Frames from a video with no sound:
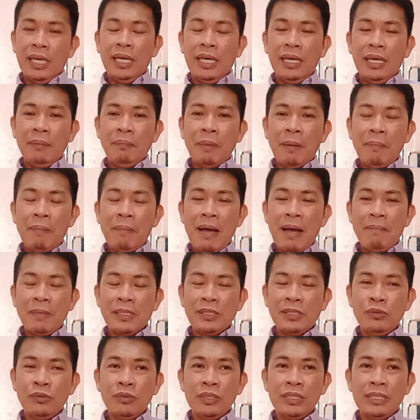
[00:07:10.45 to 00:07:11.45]
eh,
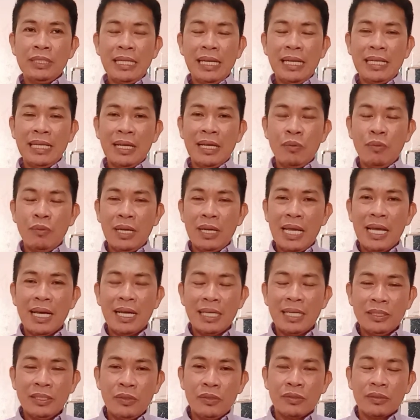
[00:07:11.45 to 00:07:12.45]
papapasukin nila nang
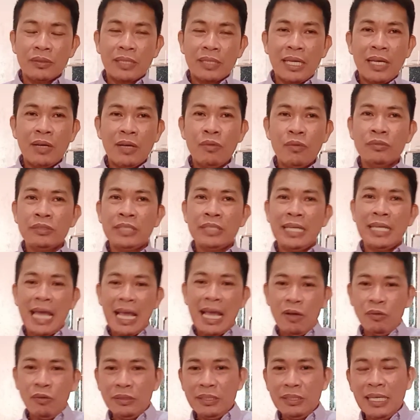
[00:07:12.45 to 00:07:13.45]
wala ka doon. Kaya kung
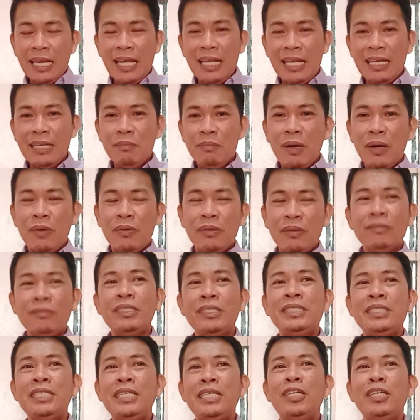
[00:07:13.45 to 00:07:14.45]
tinakot nila,
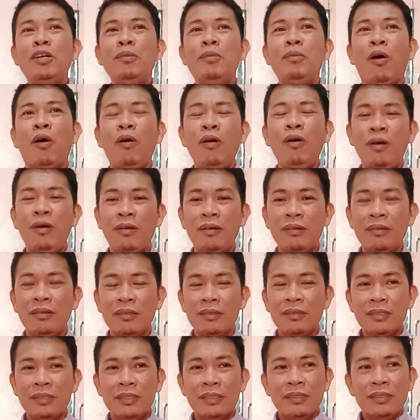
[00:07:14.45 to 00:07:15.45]
halimbawa yung testigo mo,
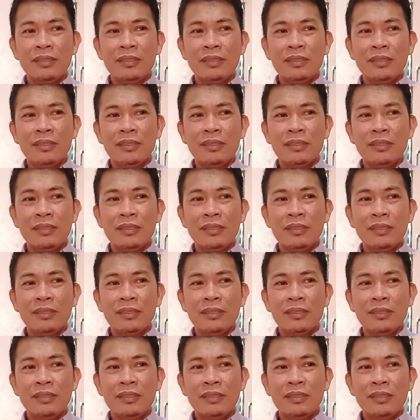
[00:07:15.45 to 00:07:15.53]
